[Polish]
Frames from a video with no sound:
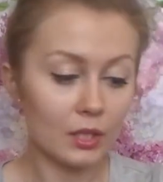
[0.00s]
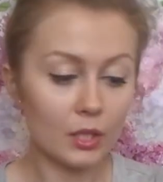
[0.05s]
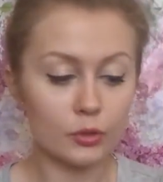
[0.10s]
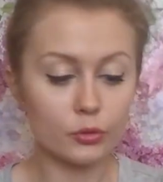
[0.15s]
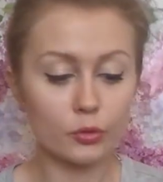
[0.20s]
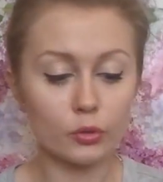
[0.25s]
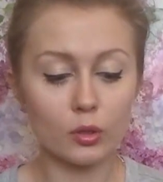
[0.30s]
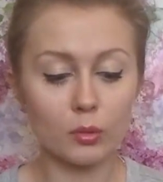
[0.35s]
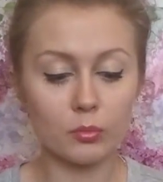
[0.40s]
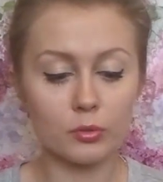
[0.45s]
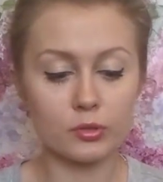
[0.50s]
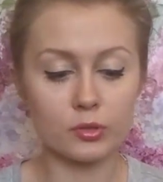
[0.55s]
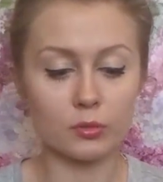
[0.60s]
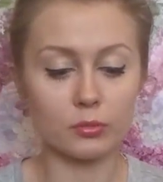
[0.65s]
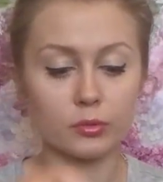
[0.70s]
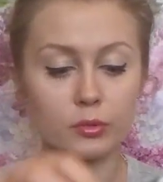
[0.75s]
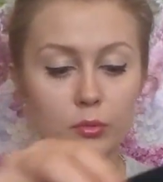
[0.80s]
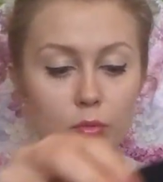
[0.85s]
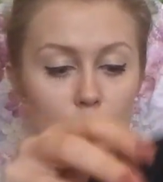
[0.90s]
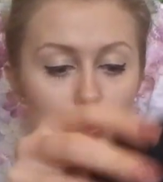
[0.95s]
I drugą
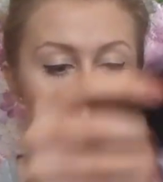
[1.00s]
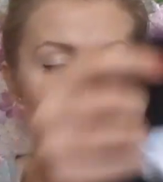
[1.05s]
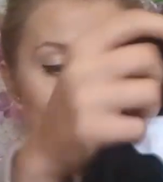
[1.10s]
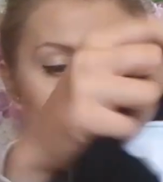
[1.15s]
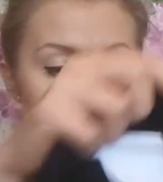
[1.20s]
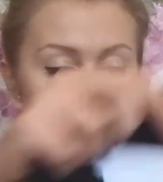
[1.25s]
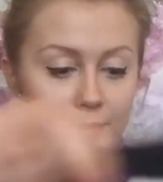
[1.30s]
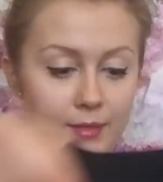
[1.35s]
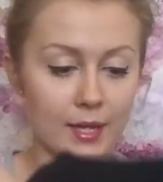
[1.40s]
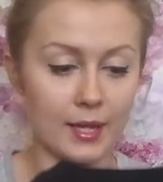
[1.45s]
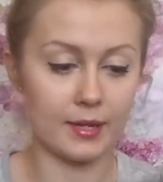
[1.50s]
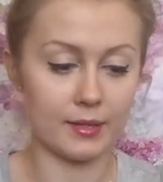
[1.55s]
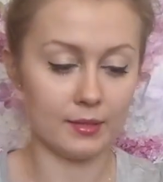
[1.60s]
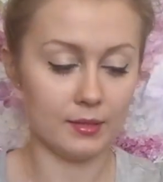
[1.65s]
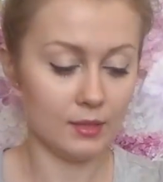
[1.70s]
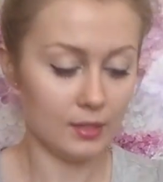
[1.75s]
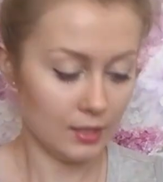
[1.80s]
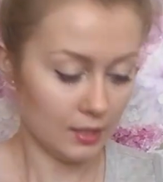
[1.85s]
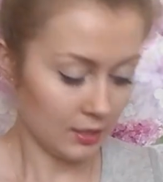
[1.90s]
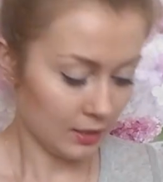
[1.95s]
bluzką, którą kupiłam w
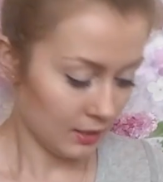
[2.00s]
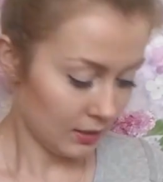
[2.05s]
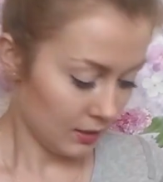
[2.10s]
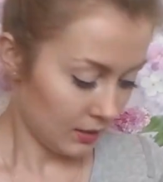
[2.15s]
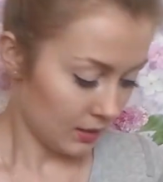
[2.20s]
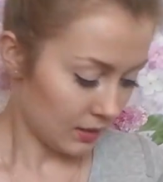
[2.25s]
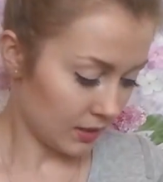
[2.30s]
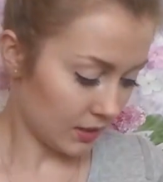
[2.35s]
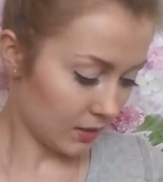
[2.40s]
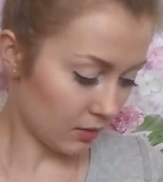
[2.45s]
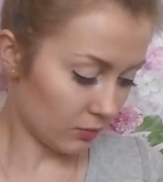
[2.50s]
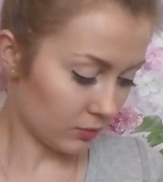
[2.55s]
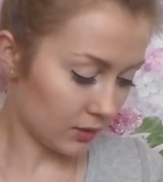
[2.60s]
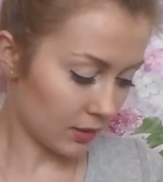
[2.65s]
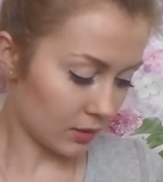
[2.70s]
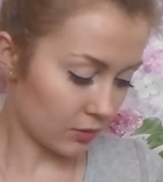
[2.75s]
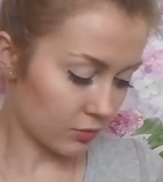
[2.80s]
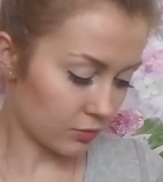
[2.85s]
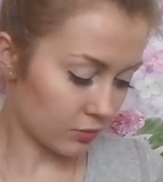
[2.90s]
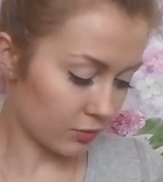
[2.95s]
Kerry i
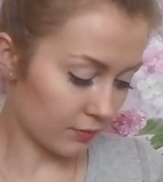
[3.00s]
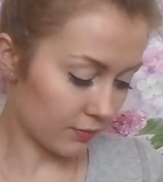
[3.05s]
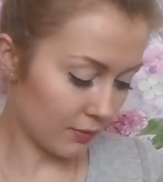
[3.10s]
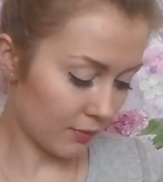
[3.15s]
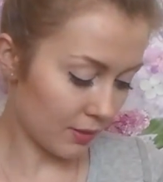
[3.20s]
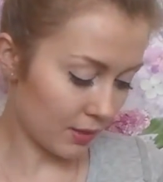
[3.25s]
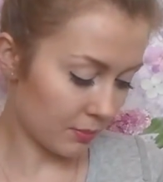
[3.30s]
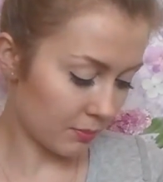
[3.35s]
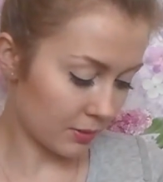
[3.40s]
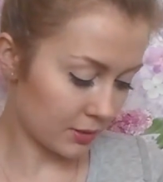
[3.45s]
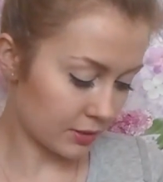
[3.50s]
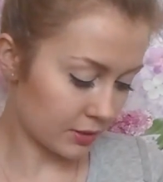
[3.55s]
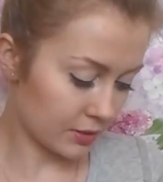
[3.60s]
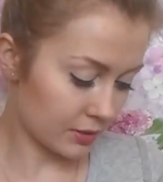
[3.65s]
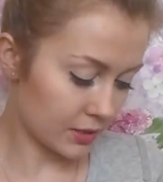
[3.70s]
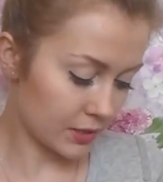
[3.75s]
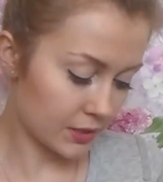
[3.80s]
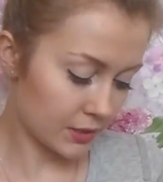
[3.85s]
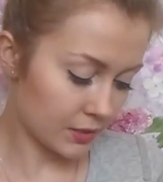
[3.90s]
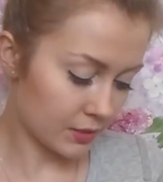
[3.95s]
ona kosztowała chyba
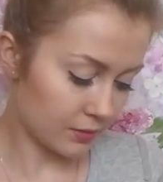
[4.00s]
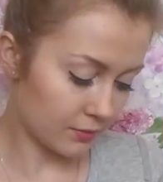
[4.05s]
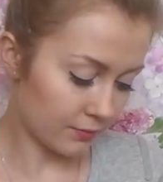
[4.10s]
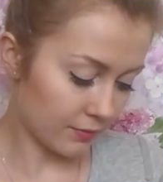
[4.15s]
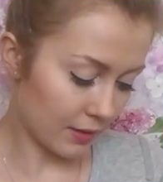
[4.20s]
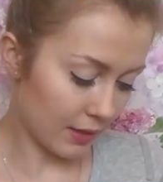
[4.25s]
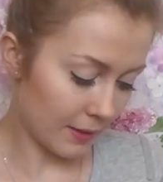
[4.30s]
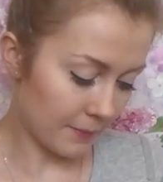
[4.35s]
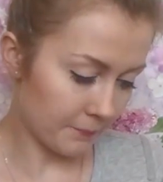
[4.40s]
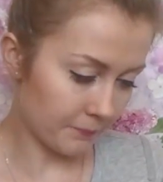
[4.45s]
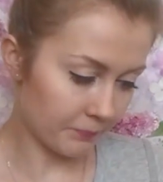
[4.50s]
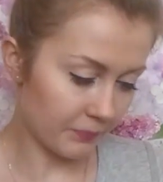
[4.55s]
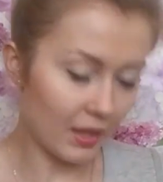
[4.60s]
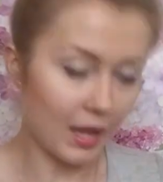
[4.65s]
32.